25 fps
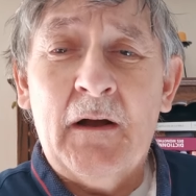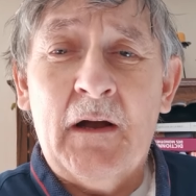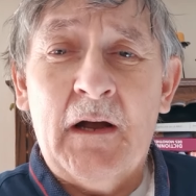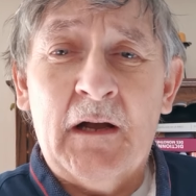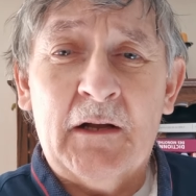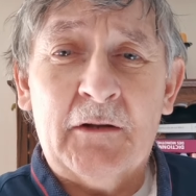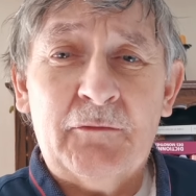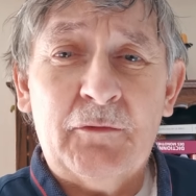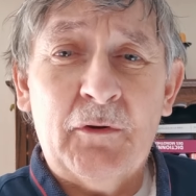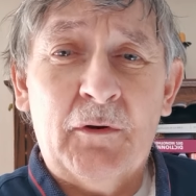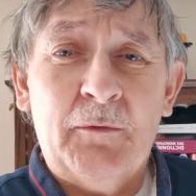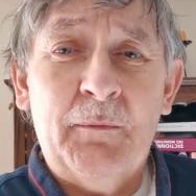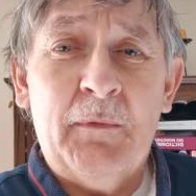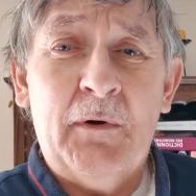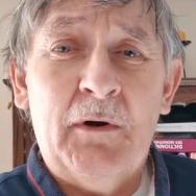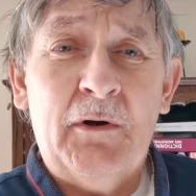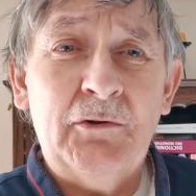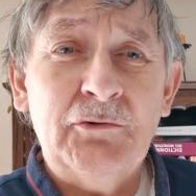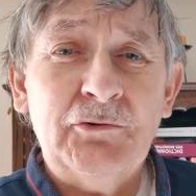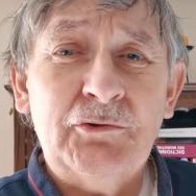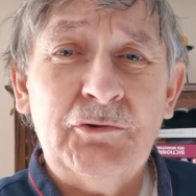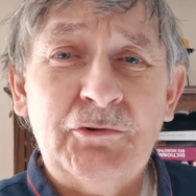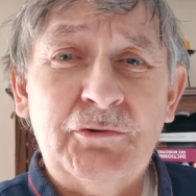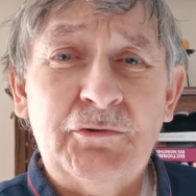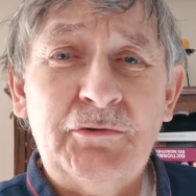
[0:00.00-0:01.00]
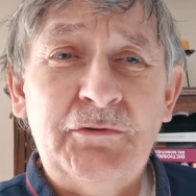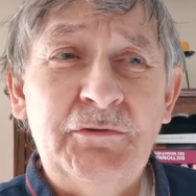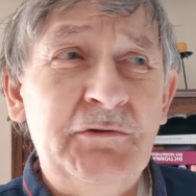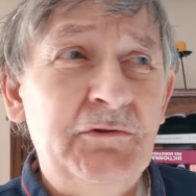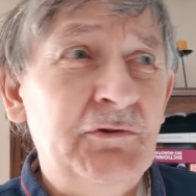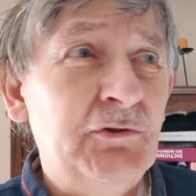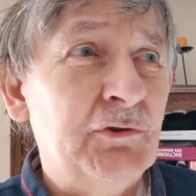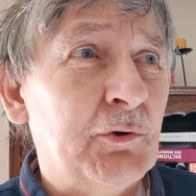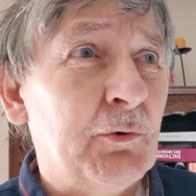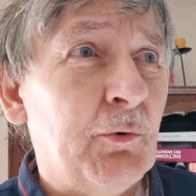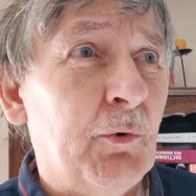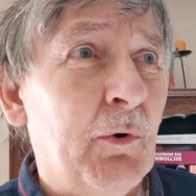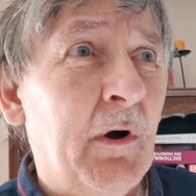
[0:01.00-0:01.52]
actuellement je
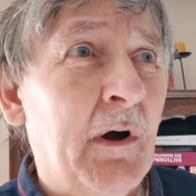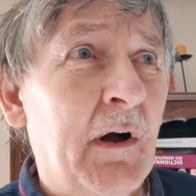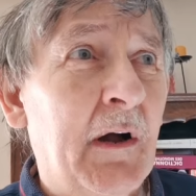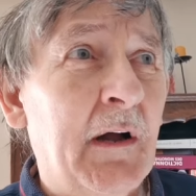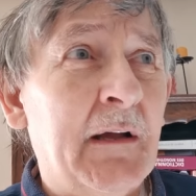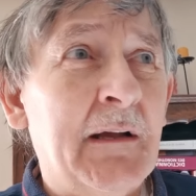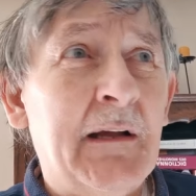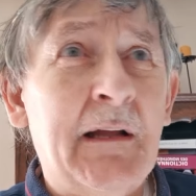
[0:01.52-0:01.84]
suis, je crois,